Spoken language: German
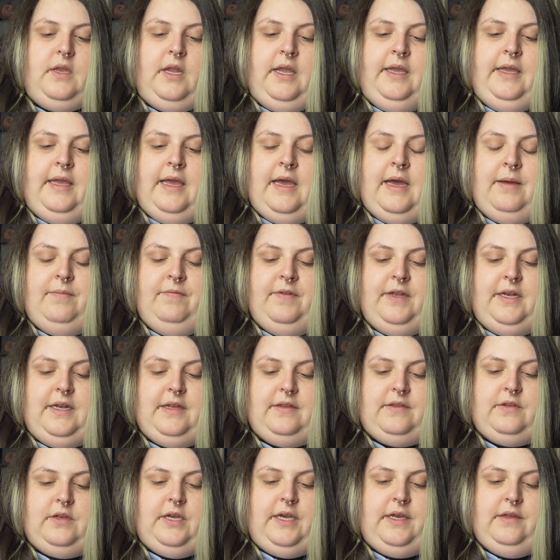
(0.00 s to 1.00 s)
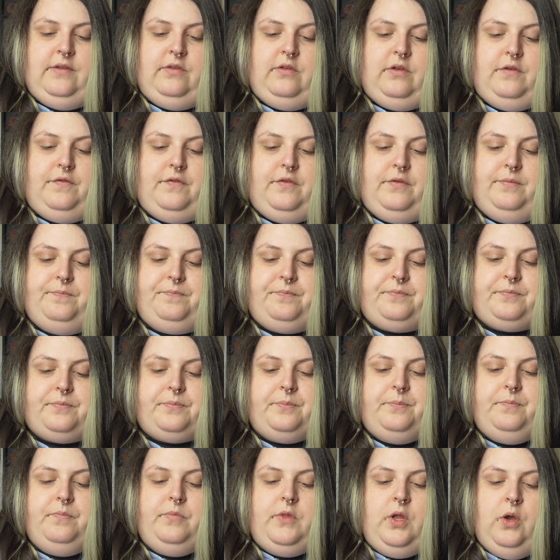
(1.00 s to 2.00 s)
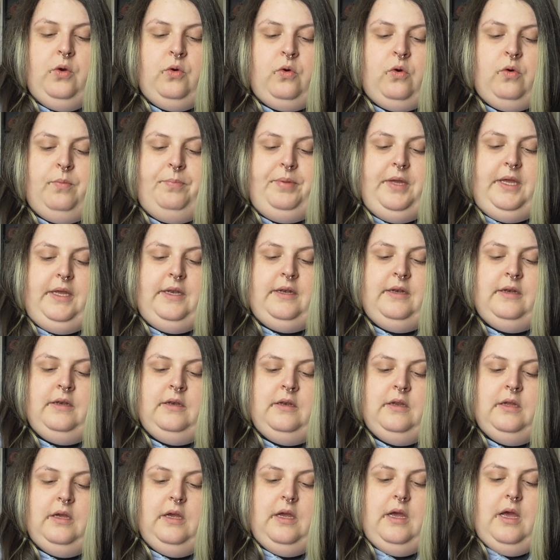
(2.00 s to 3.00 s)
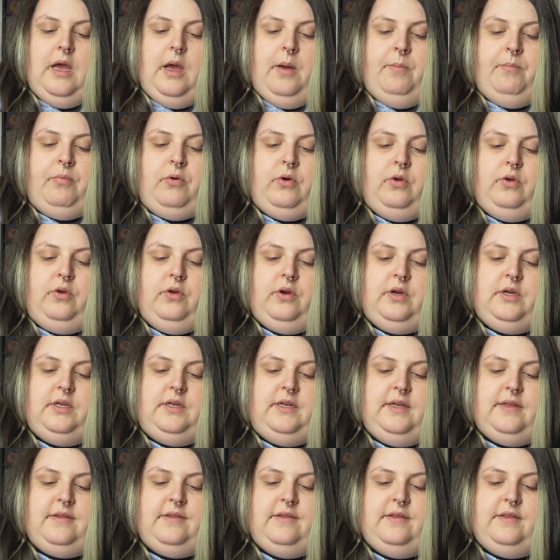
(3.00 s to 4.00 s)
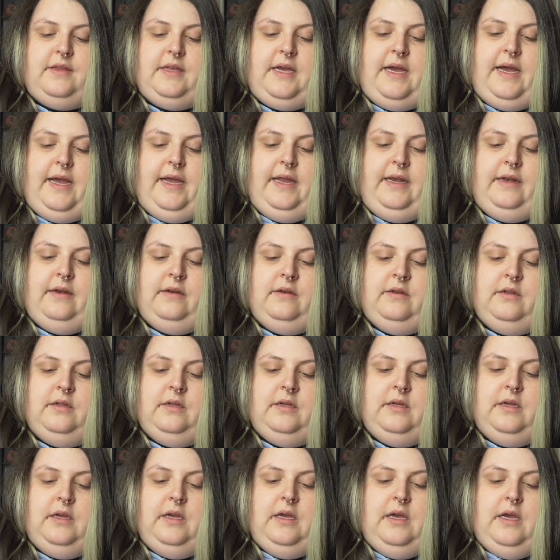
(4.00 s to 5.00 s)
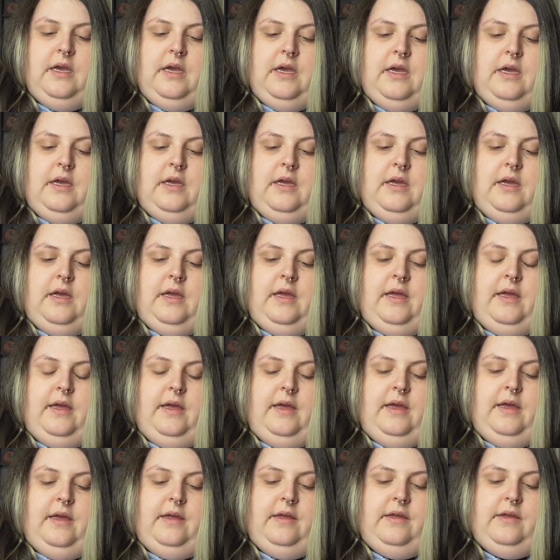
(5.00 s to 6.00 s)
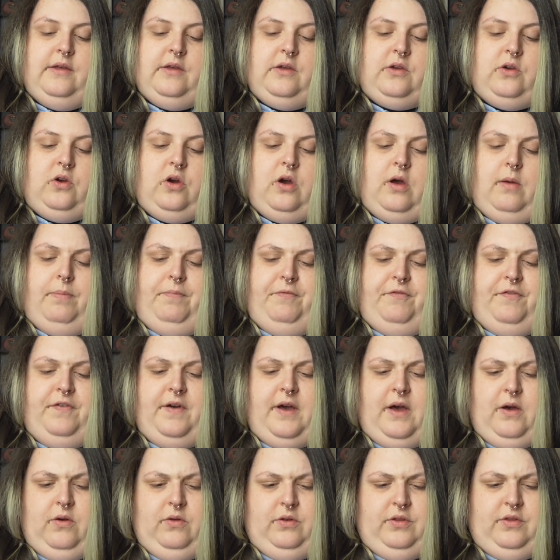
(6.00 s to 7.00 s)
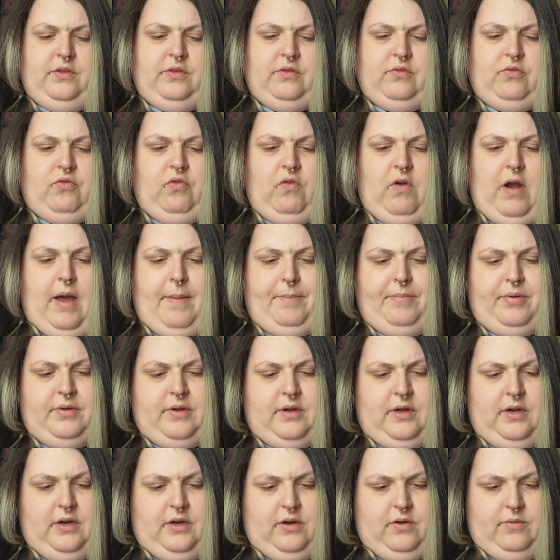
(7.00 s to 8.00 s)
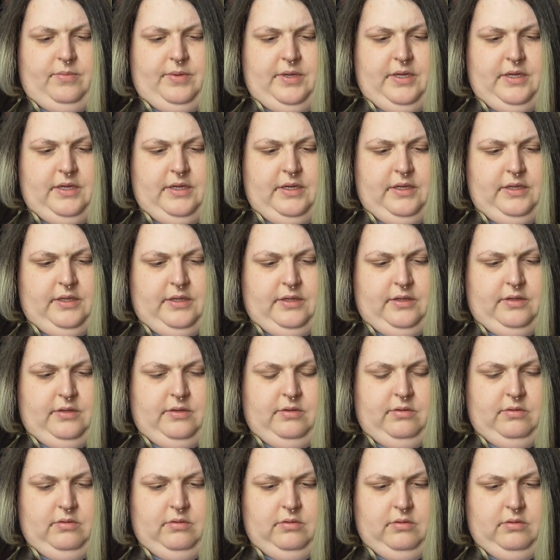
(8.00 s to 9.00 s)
Hier haben wir das Christoph Rubin Produkt. Das ist ein äh, Kopfhaut-Scrub, glaube ich.